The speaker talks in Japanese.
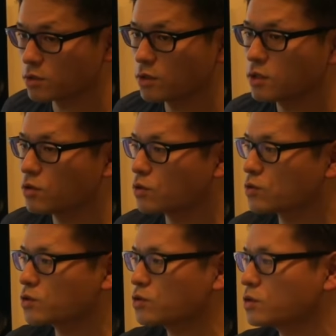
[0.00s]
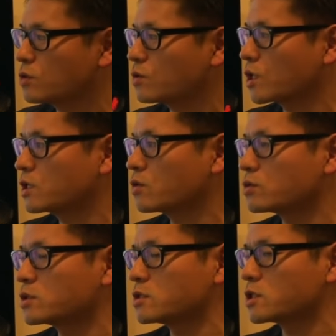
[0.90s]
ると。このことによって世の中に
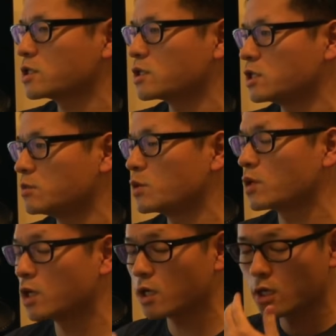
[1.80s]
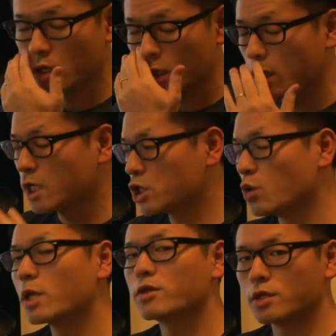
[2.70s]
コンテンツが広
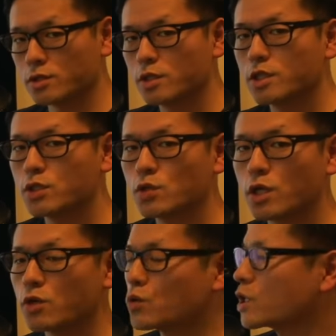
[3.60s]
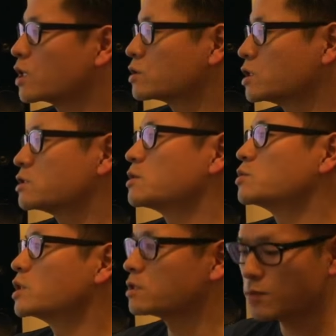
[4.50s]
まっていくっていうのが世の中の
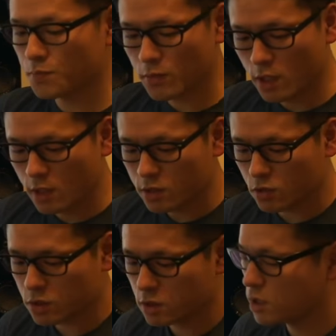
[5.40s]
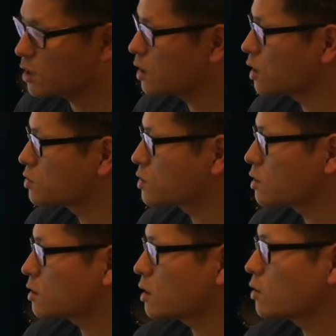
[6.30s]
システムですね。そして、著
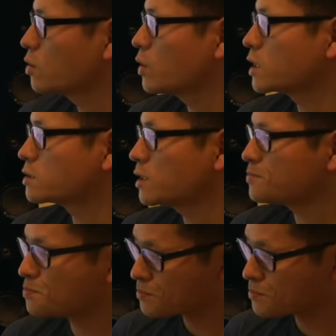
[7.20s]
作権法はですね、